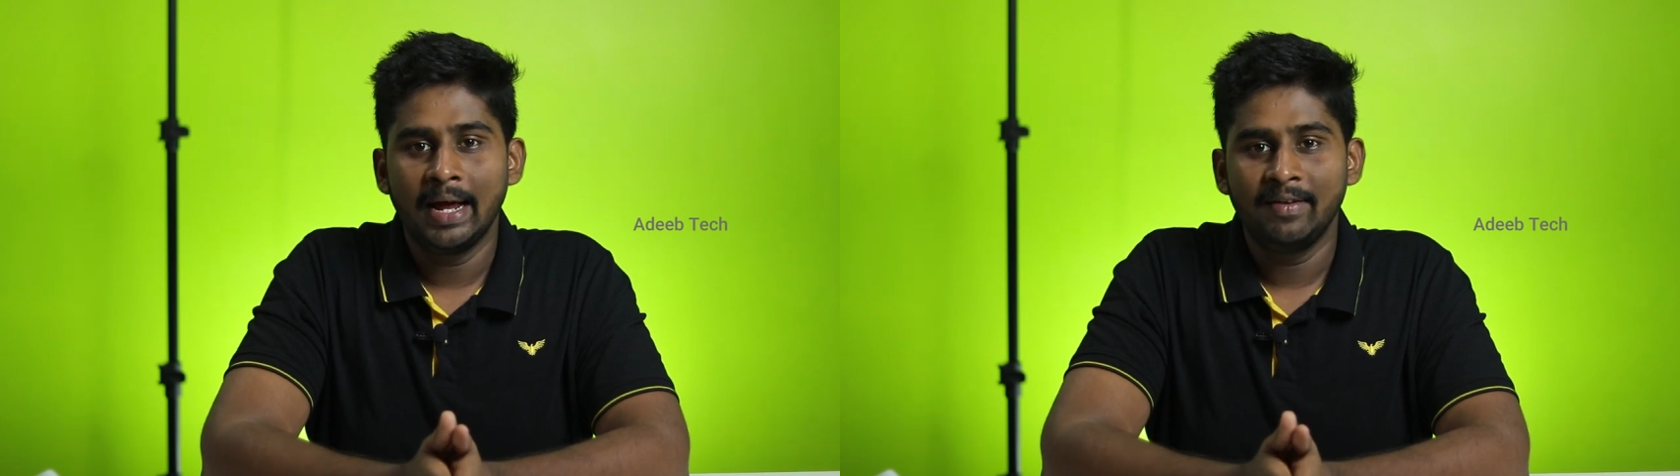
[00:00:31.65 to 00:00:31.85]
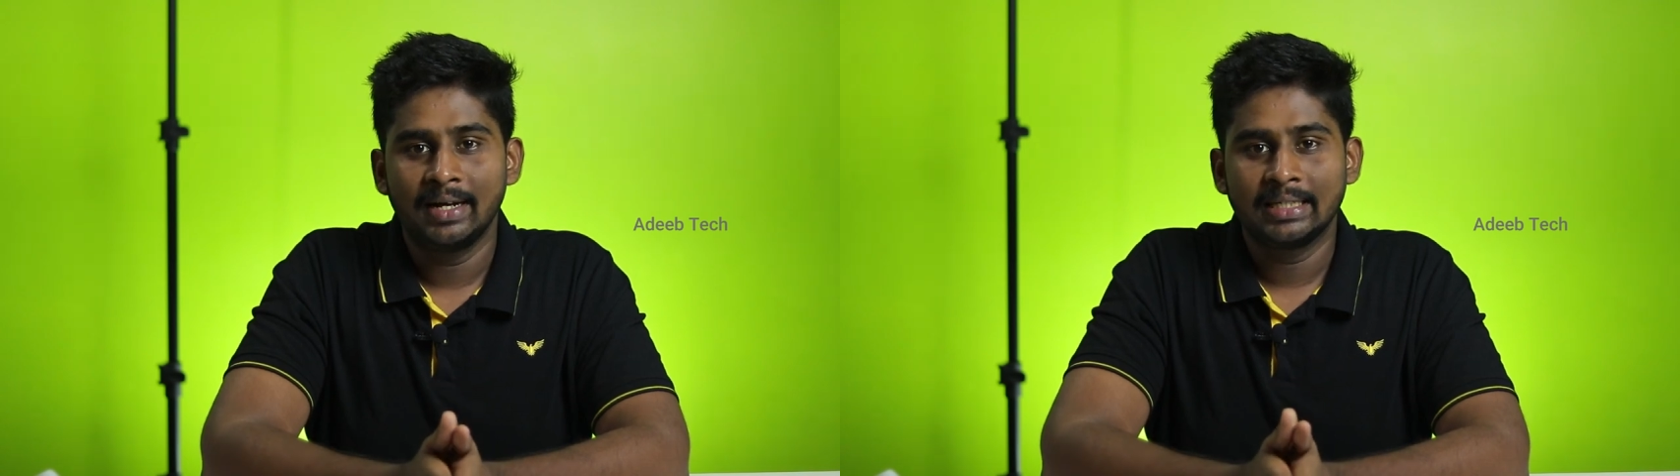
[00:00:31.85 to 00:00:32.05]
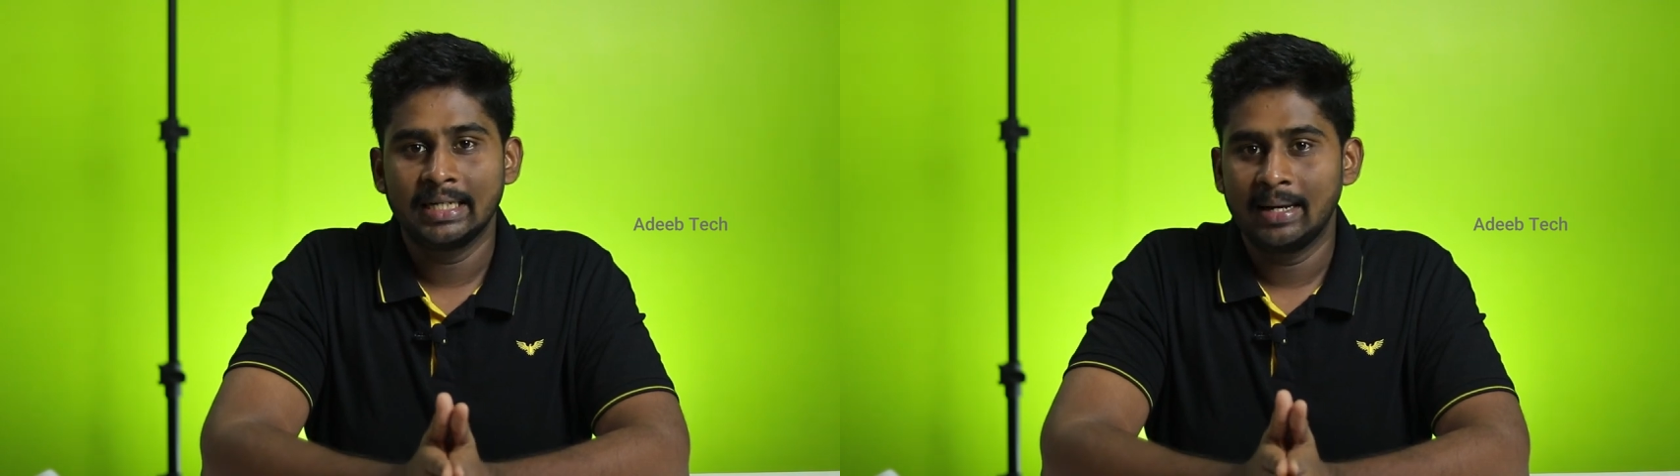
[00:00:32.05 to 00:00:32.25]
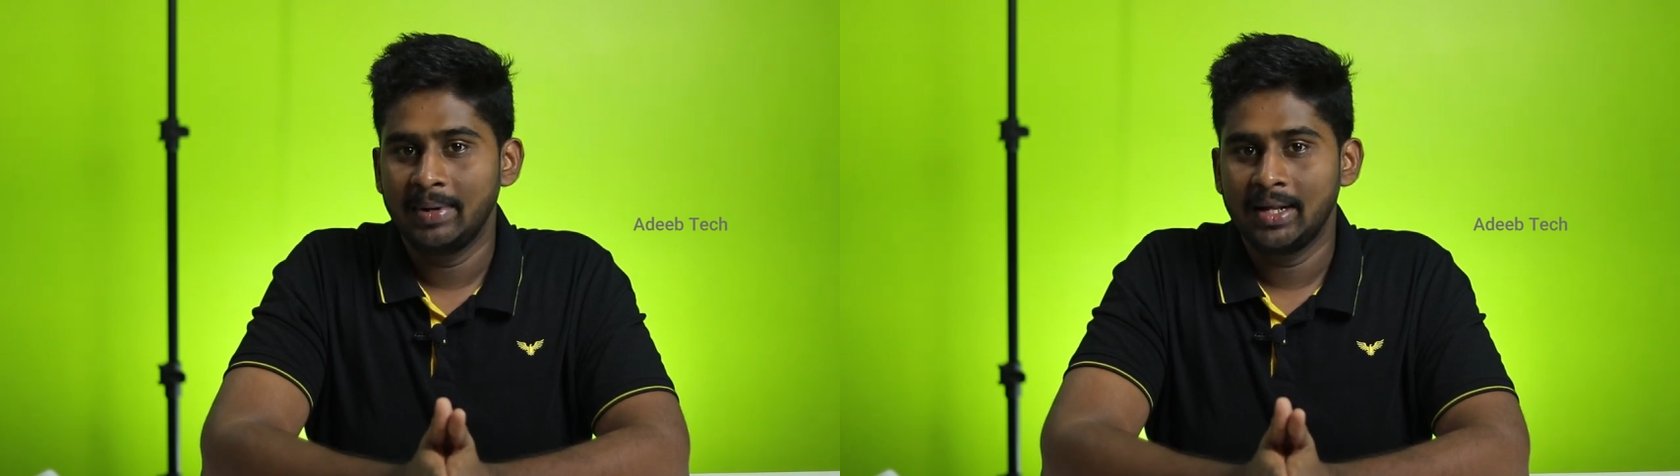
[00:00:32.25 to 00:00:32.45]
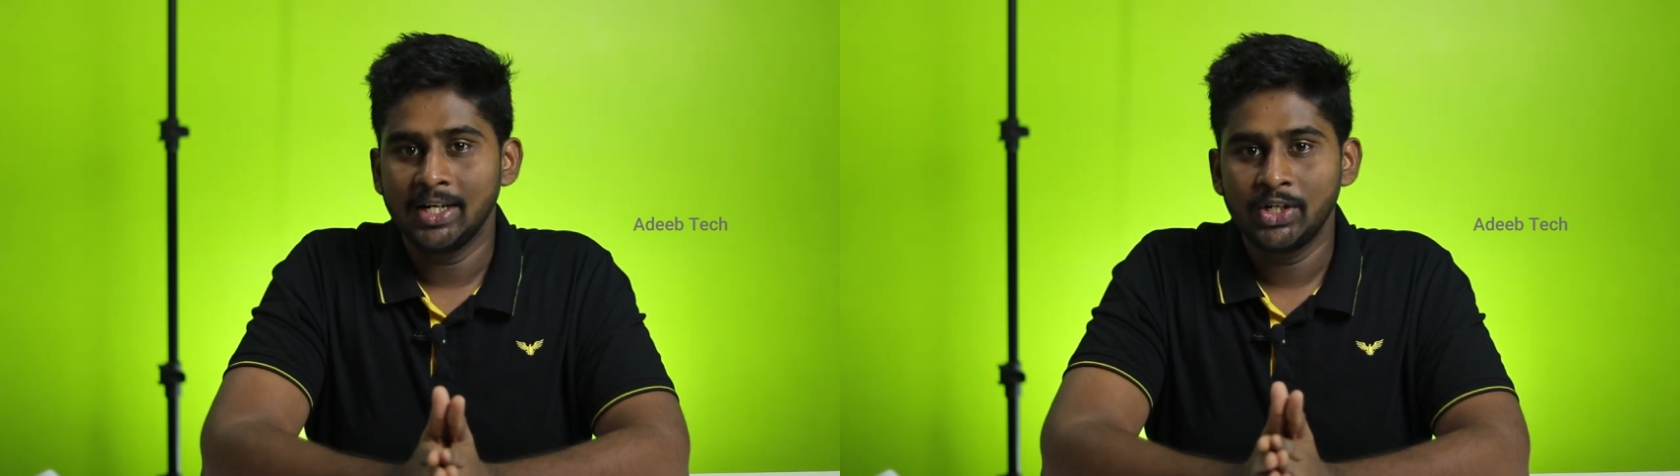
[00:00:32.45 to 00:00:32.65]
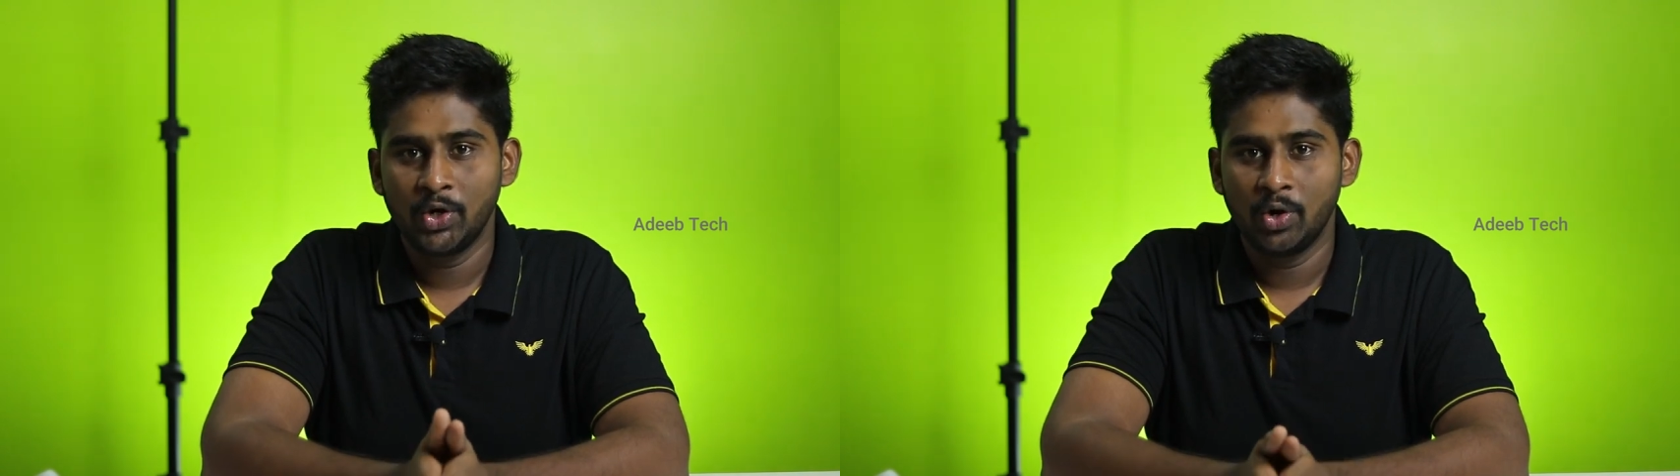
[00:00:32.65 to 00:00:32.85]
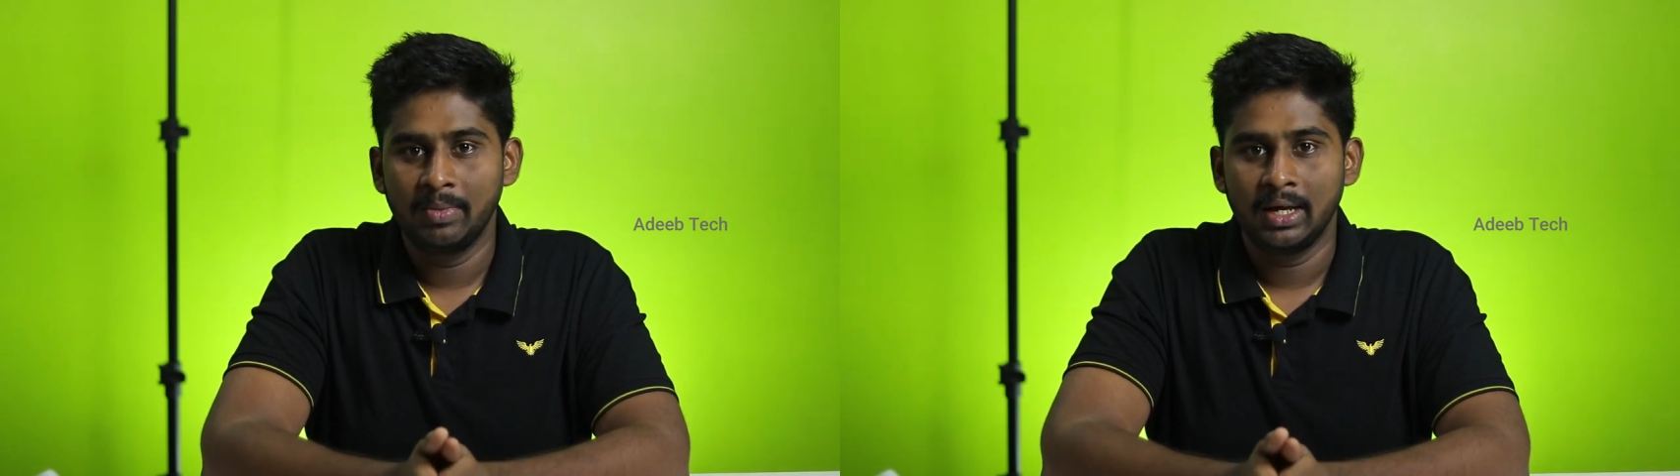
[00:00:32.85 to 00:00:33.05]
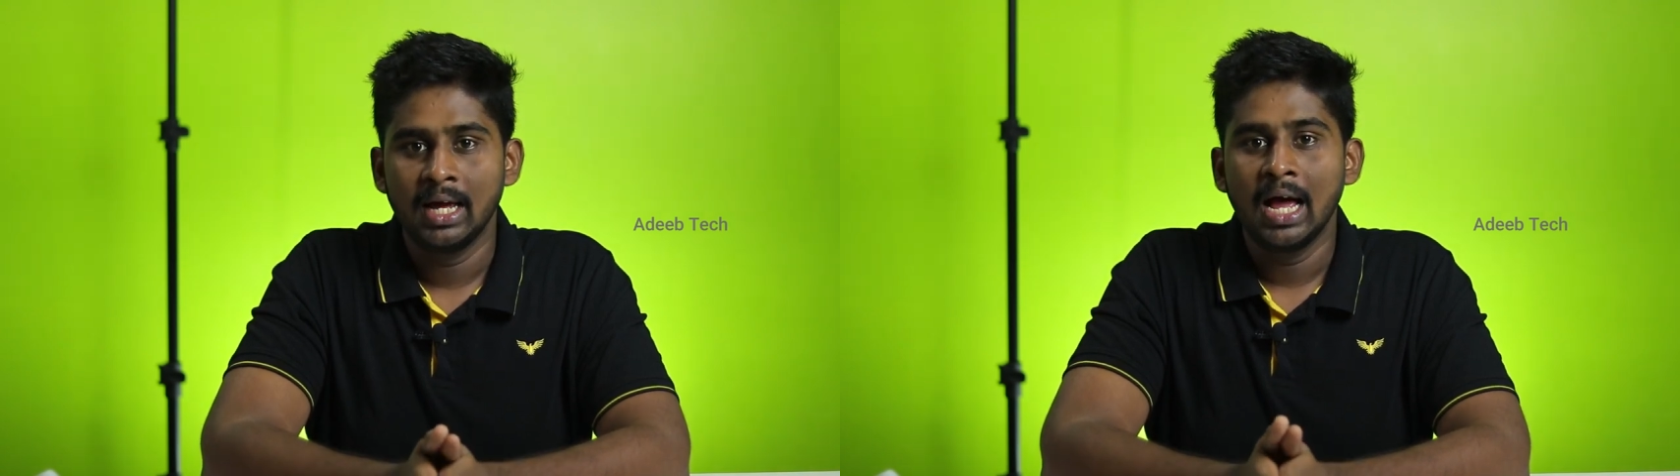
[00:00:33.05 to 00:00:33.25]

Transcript: மேனுஃபேக்சரிங் கம்பெனி தான் ஷியோமி